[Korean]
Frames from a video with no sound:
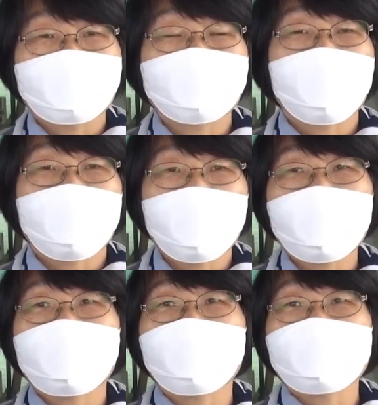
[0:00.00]

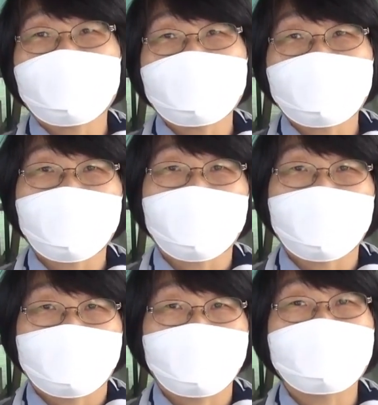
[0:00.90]
국가의
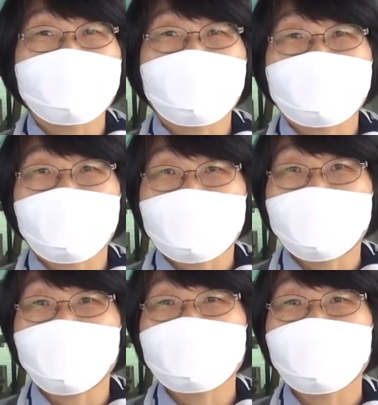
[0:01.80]
생산자
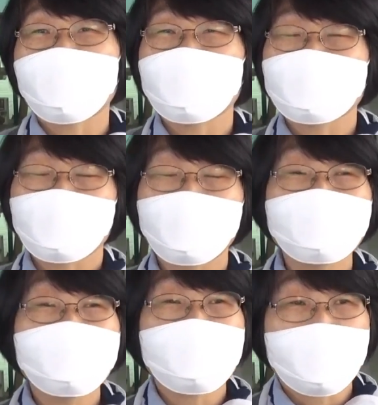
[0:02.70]
노동자들한테 굉장히
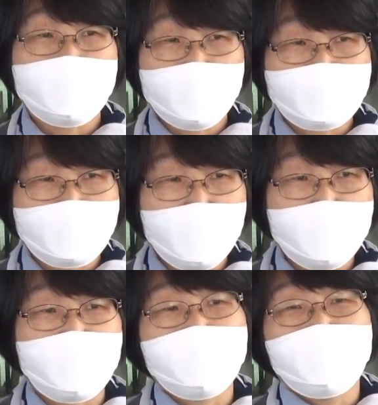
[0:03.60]
도움이 되기
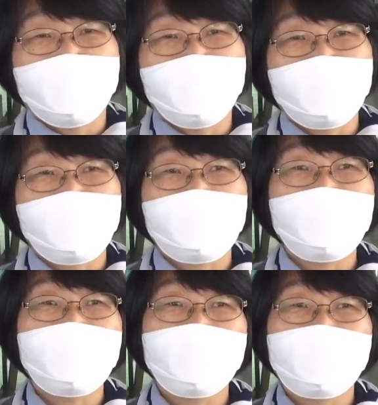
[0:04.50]
때문에
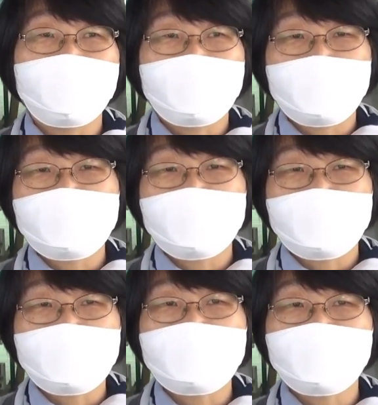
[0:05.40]
그런
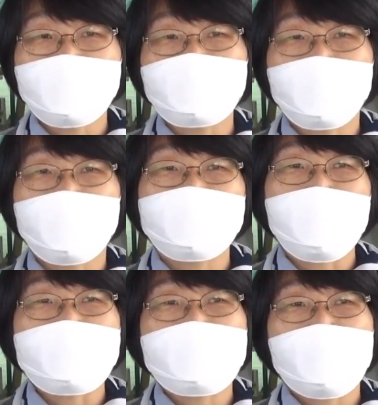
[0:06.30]
것을 좀 더
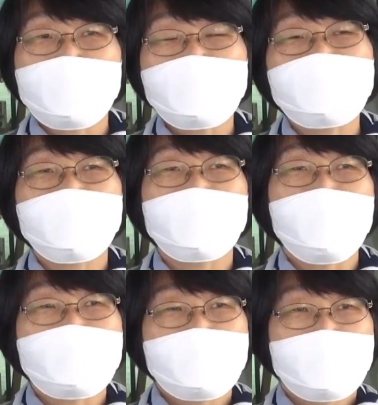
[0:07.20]
많이 아셔서
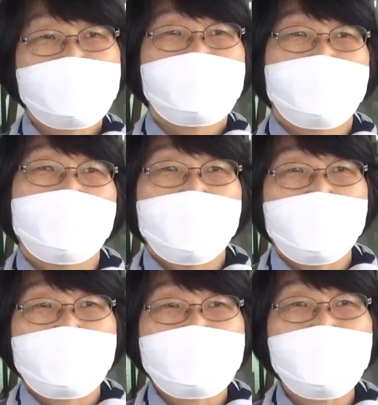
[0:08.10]
많이
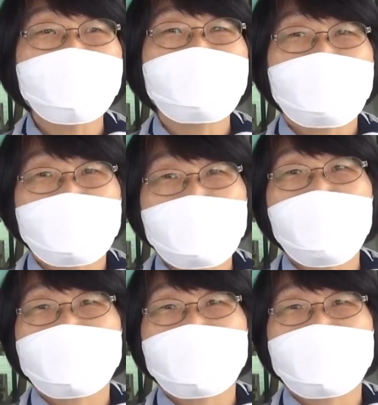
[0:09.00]
사주셨으면